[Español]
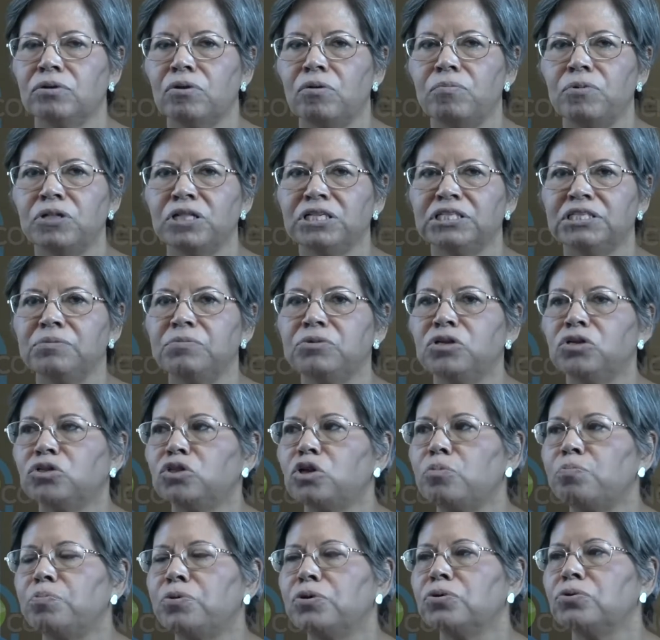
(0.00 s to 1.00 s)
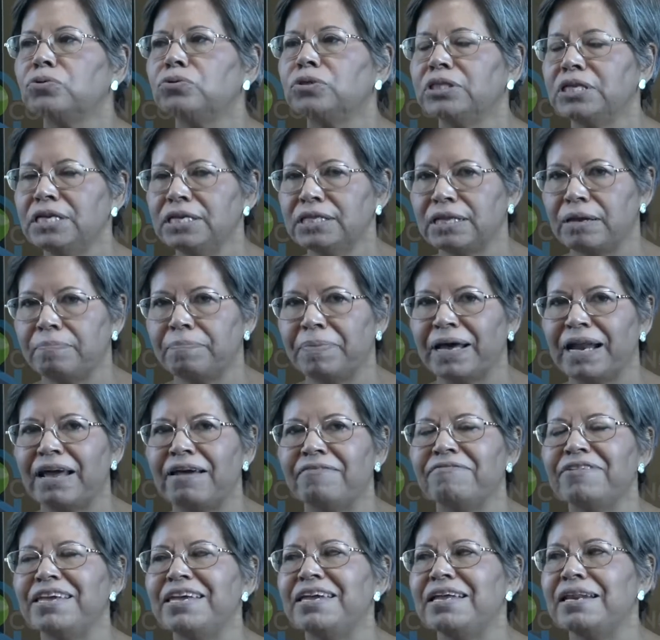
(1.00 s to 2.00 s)
como decimos nosotros, por rutina,
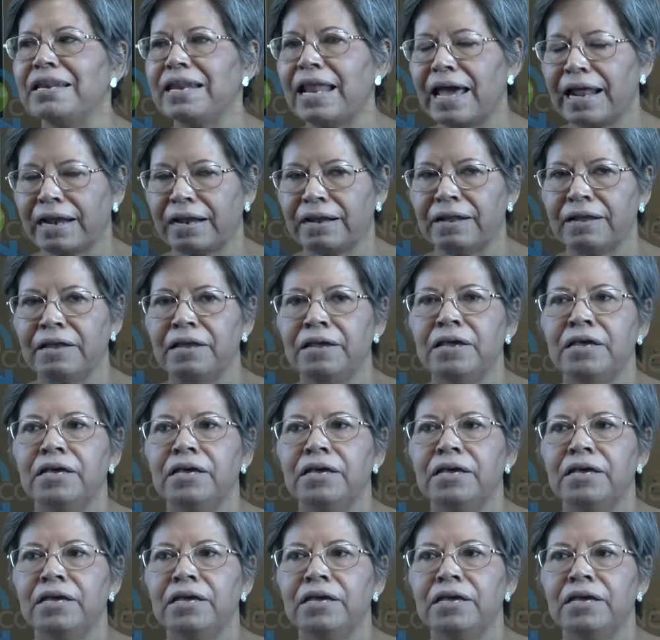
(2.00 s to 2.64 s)
para vigilar.